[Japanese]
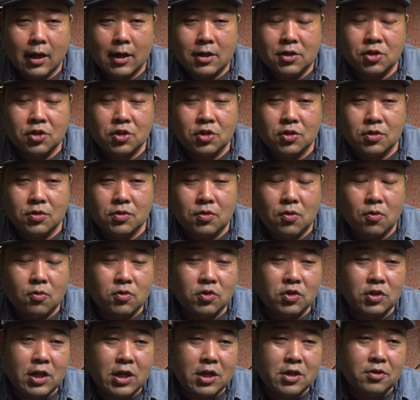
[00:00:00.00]
が出場
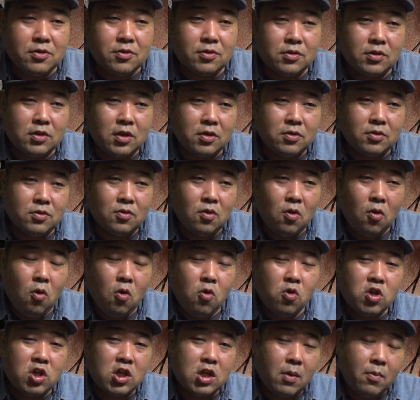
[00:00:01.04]
していくっていう
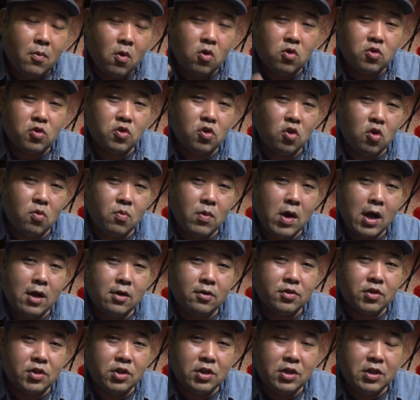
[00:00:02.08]
大きな目標もあ
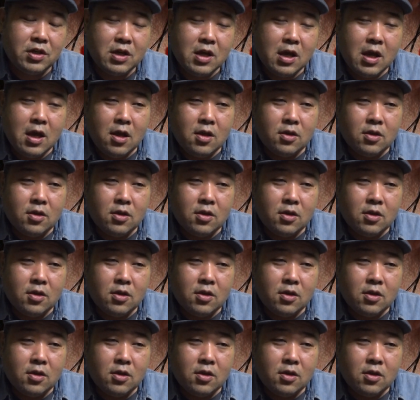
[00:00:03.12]
るし、